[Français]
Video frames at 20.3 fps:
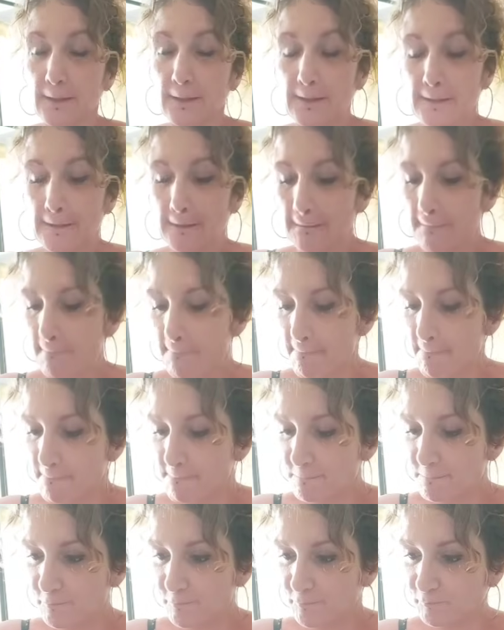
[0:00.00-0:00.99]

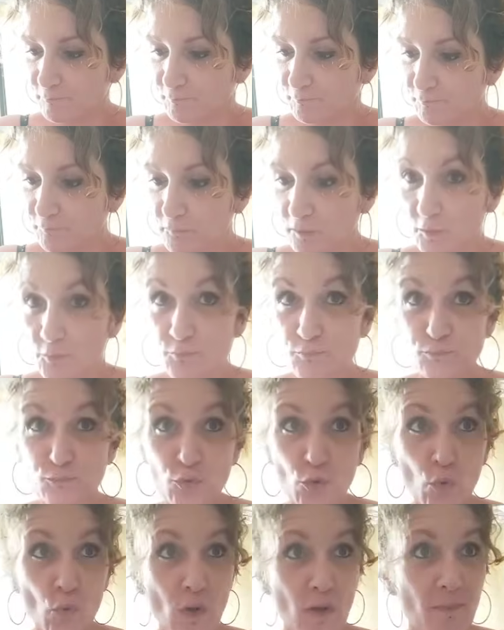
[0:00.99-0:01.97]
Euh,
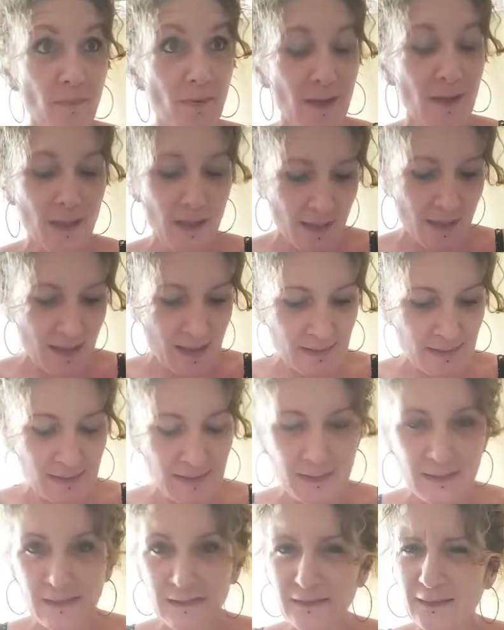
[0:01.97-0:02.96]
pourquoi pas
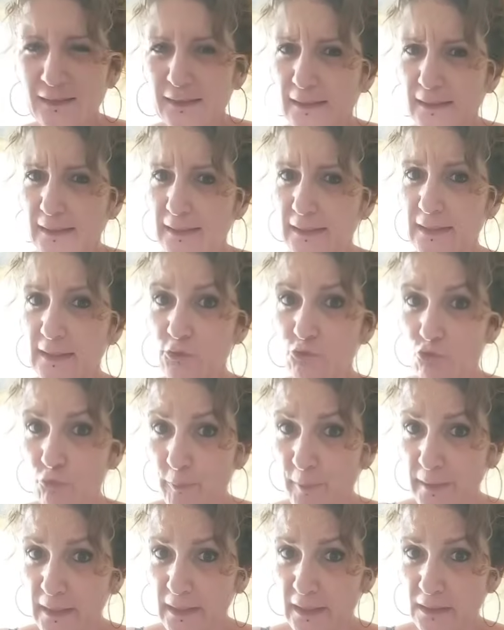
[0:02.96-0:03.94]
aller
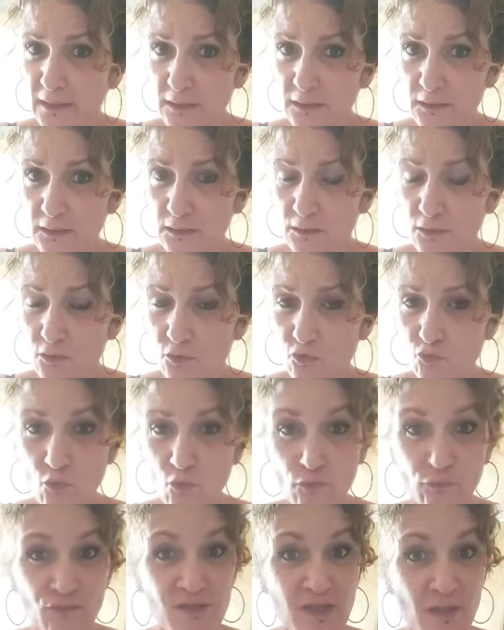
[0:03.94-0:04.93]
récupérer ce
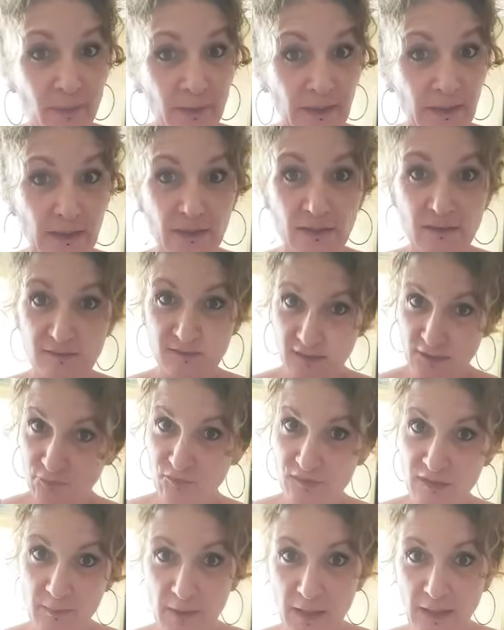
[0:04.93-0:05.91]
qu'on vous a pris, ce qui
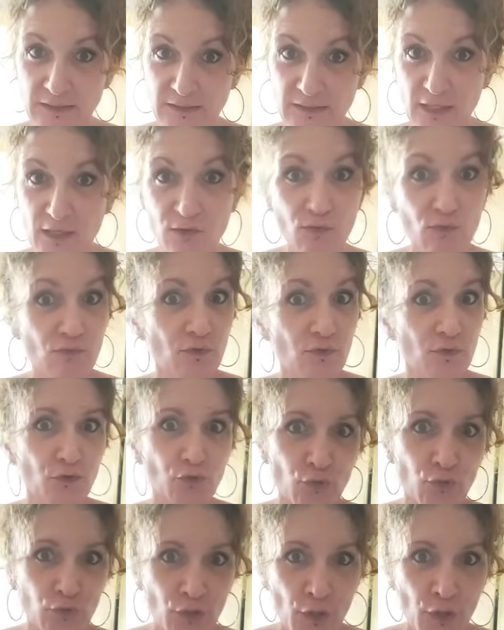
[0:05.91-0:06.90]
vous appartient,
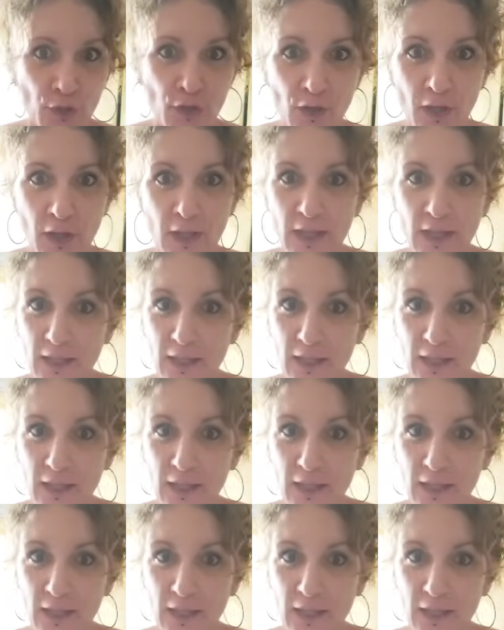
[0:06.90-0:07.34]
votre honneur,